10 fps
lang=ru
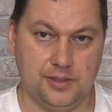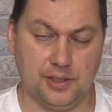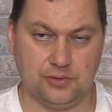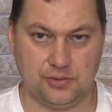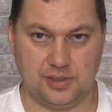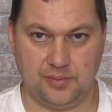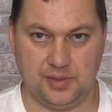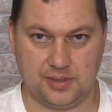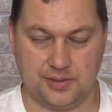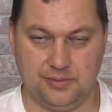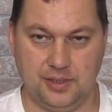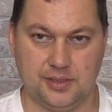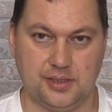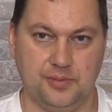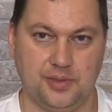Те, кто с нами
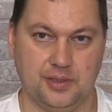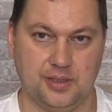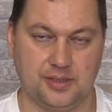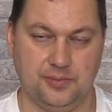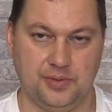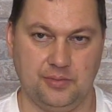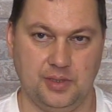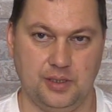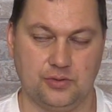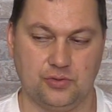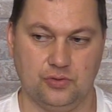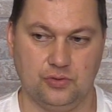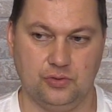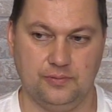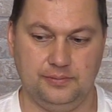развивается, они прекрасно понимают,
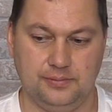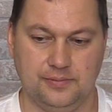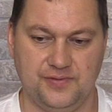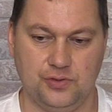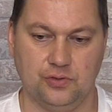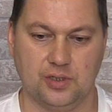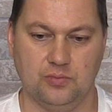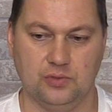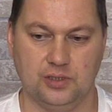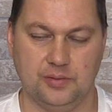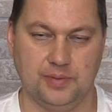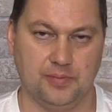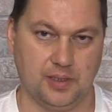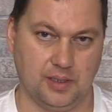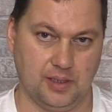что все работает по
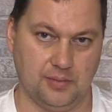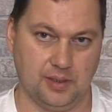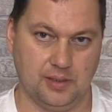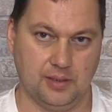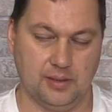программе.